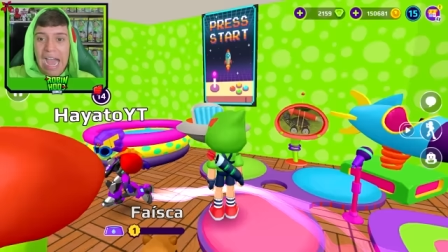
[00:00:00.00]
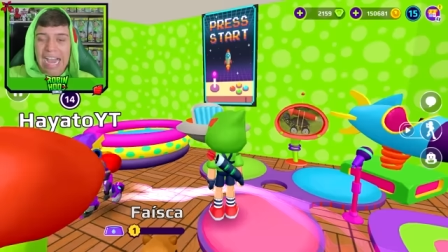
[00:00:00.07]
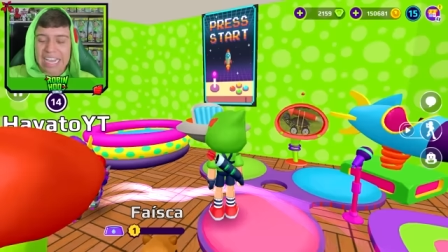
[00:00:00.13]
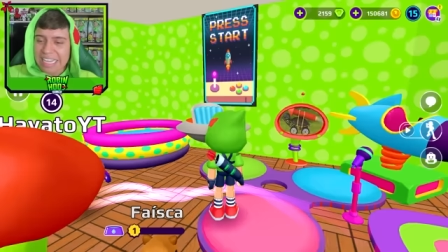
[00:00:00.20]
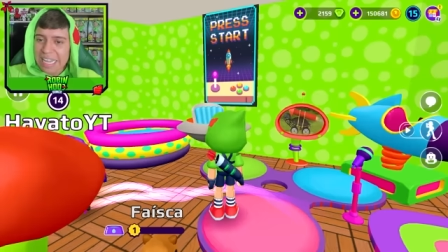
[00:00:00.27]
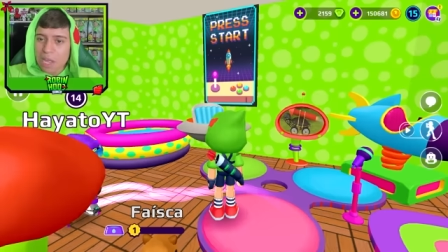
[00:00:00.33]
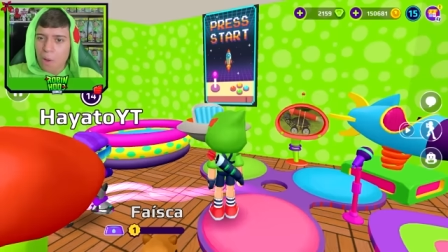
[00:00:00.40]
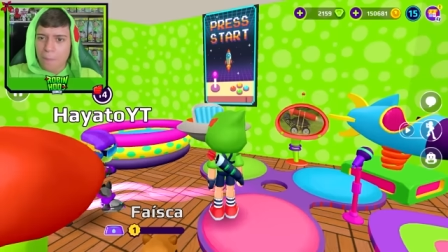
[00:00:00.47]

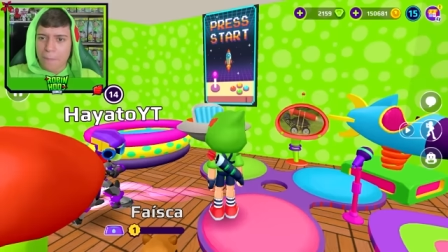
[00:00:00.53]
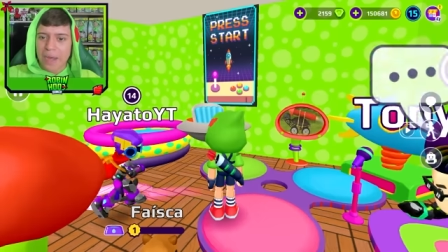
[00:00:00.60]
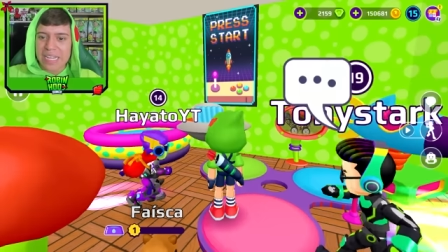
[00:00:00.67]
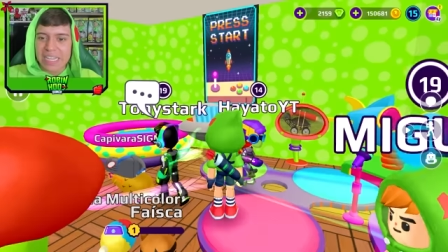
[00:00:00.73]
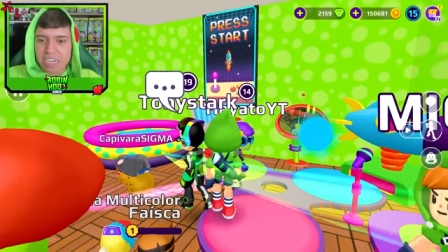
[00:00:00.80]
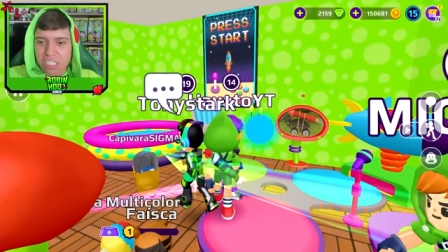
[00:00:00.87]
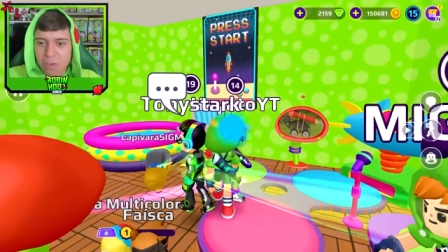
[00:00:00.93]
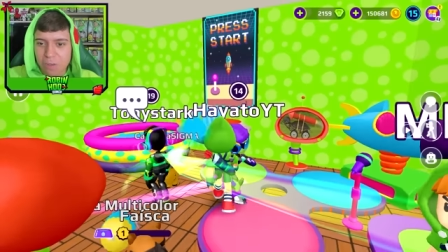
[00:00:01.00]
Aqui tem um
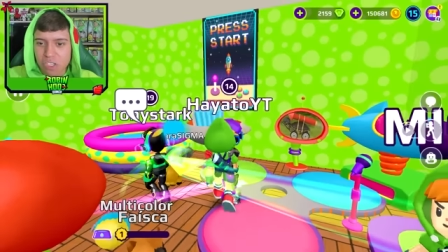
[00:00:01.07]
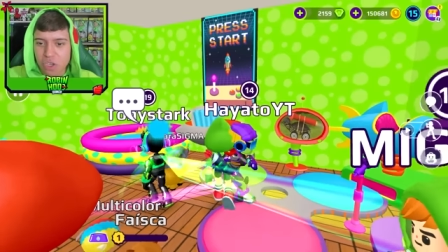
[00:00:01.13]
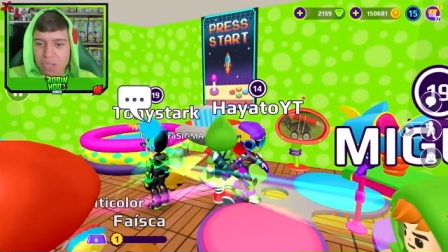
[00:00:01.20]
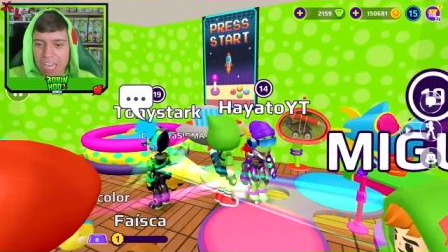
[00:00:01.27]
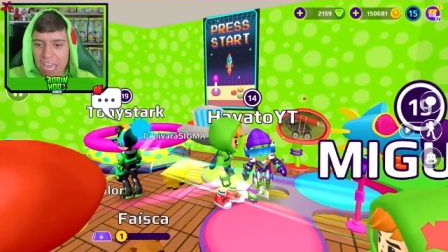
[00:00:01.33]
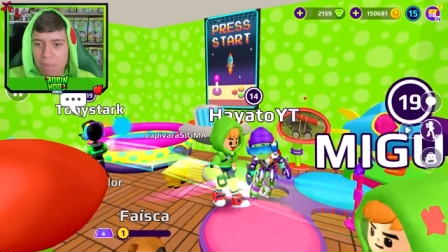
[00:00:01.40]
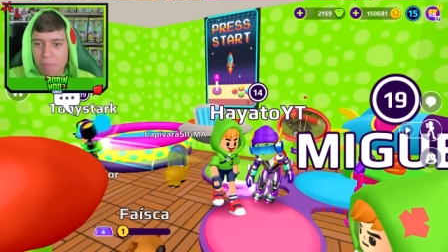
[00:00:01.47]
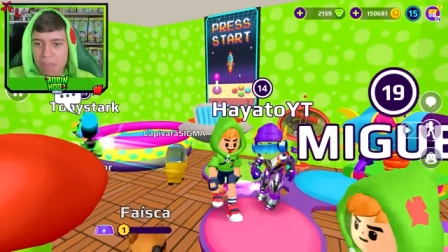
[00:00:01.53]
banner de
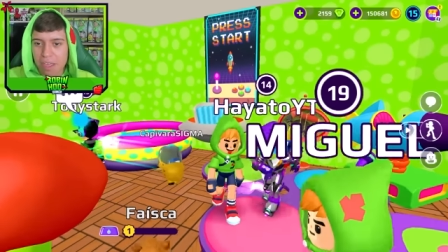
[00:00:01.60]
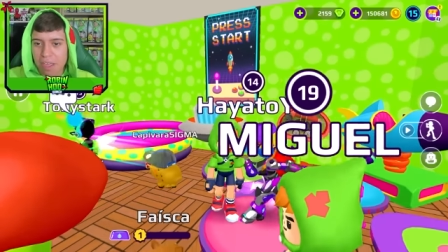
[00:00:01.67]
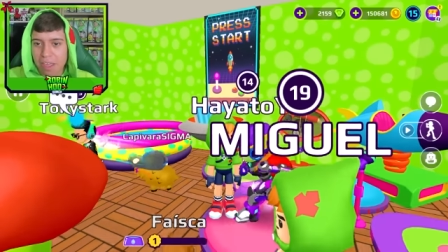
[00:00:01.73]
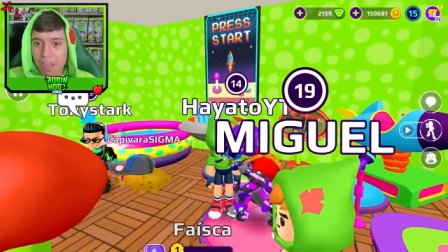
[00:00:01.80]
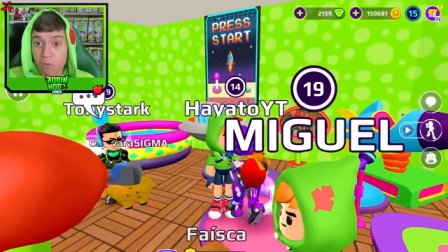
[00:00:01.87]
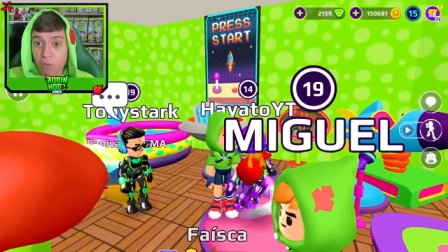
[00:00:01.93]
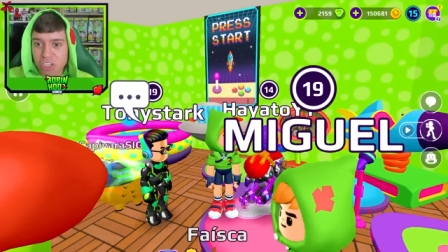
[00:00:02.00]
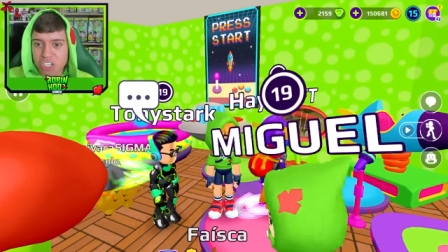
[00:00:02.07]
videogame
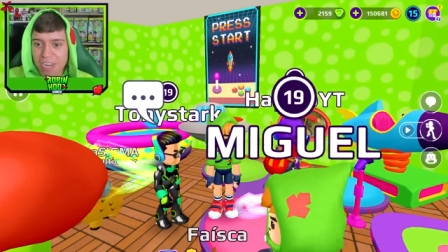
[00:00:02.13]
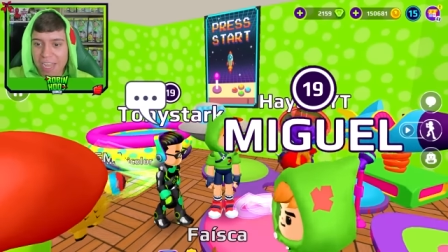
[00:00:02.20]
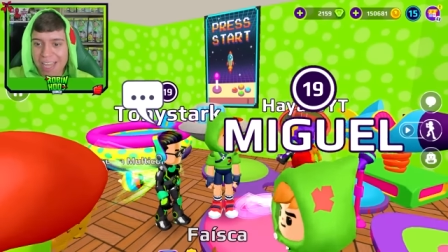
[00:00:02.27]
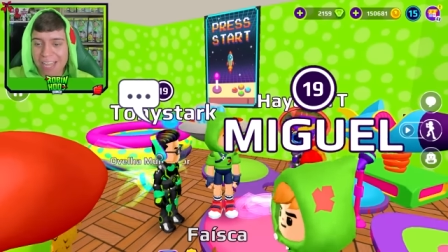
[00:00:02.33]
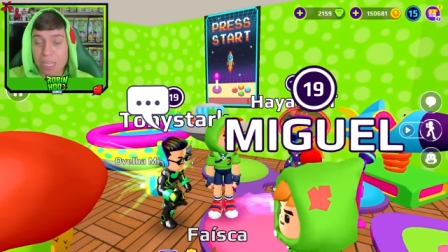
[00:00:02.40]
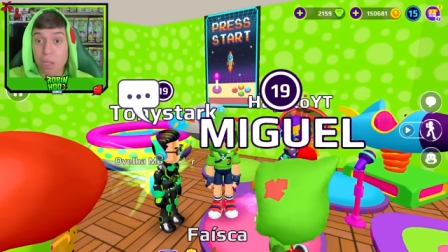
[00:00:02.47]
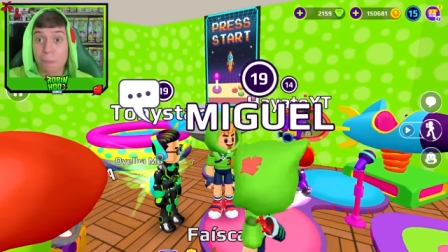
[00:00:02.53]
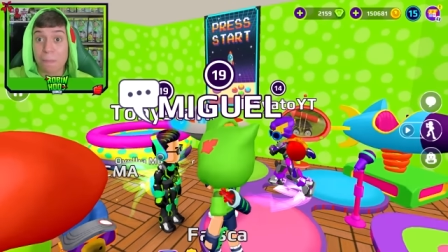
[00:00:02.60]
eu vou tirar
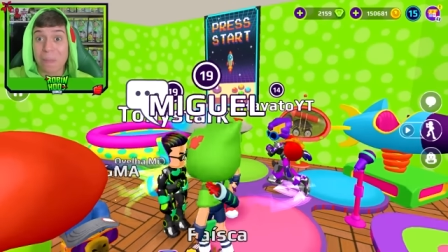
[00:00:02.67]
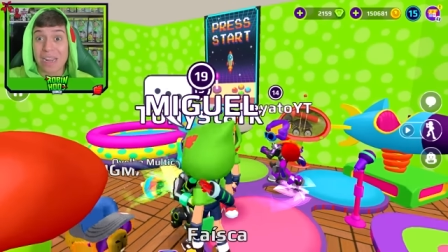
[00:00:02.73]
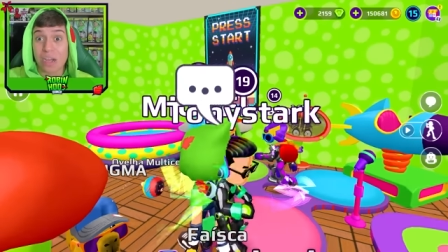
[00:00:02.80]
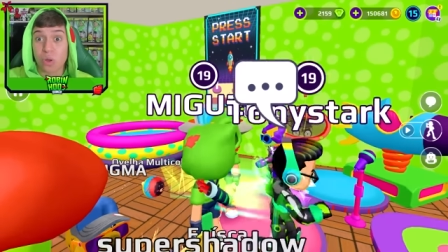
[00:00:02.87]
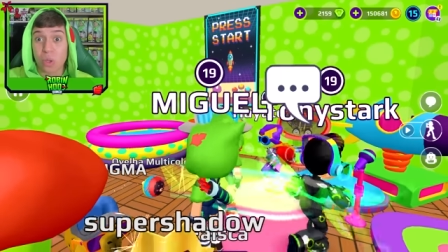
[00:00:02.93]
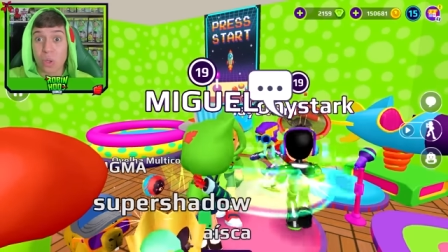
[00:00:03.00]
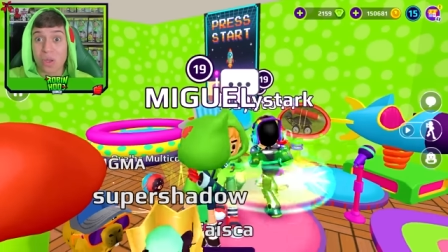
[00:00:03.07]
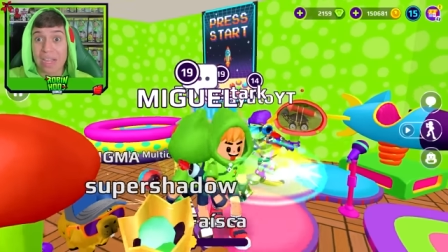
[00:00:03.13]
ele para
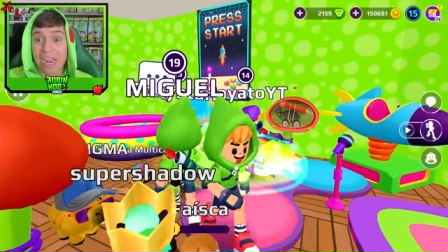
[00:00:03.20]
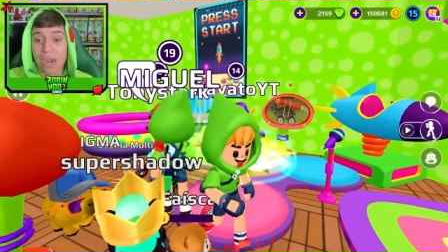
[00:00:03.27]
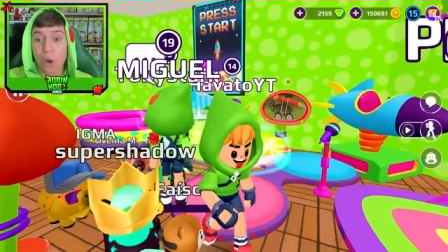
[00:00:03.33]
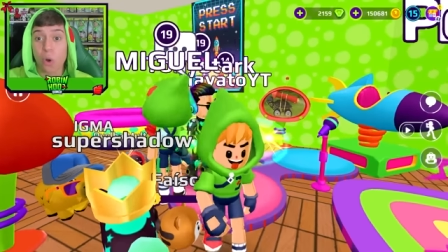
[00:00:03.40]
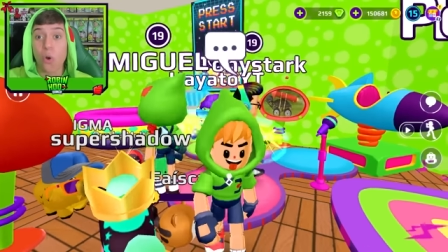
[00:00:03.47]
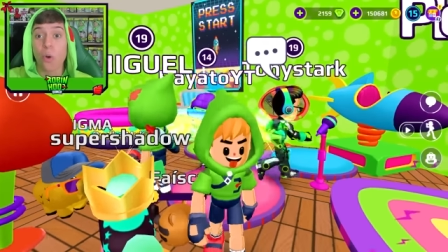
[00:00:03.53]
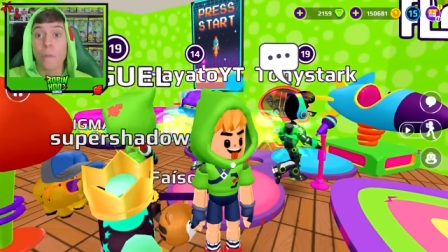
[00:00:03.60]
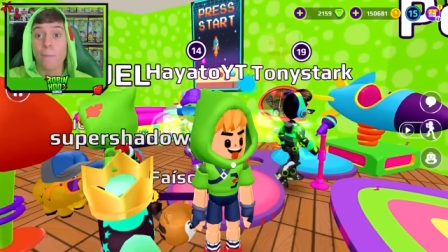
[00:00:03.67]
colocar
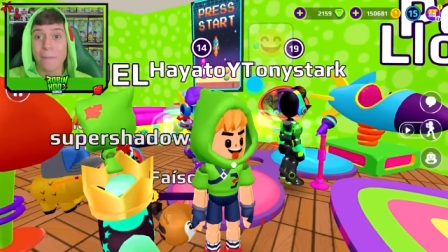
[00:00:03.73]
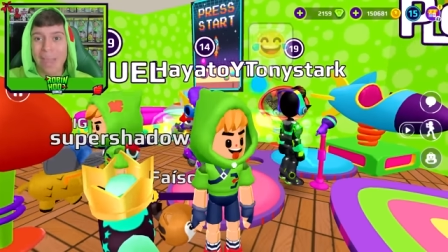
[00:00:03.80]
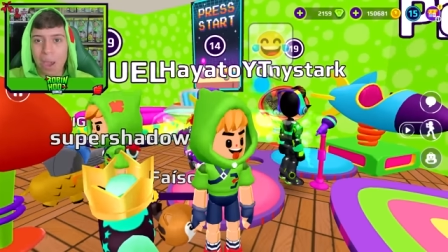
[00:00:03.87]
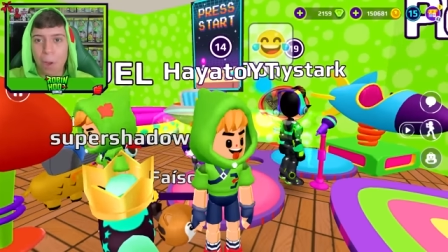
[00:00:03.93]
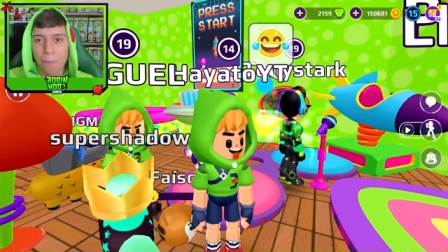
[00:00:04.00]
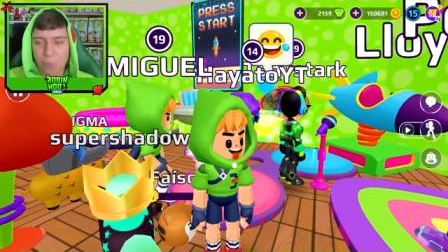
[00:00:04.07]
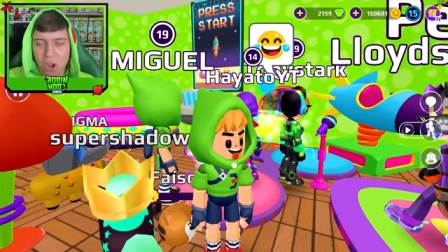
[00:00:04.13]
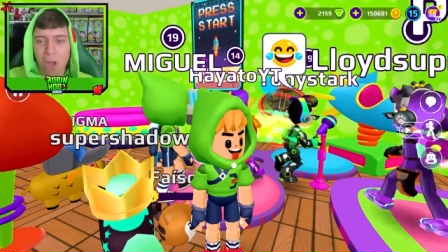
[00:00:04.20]
o
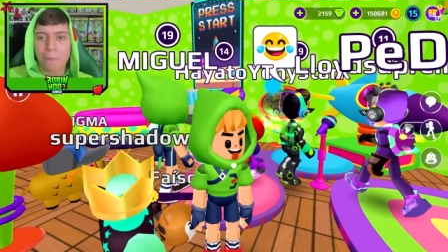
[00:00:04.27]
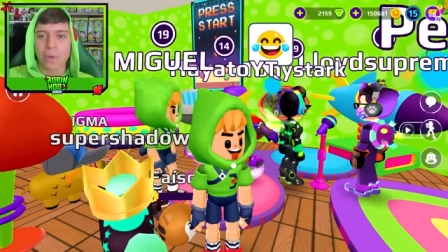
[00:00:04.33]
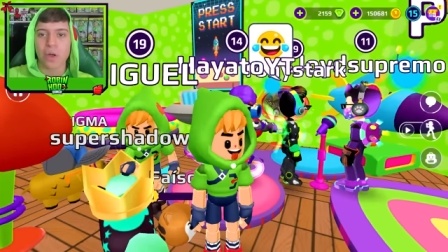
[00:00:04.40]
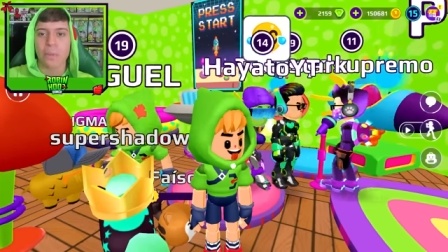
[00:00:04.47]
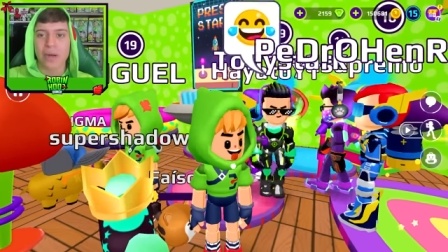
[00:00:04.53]
meu próprio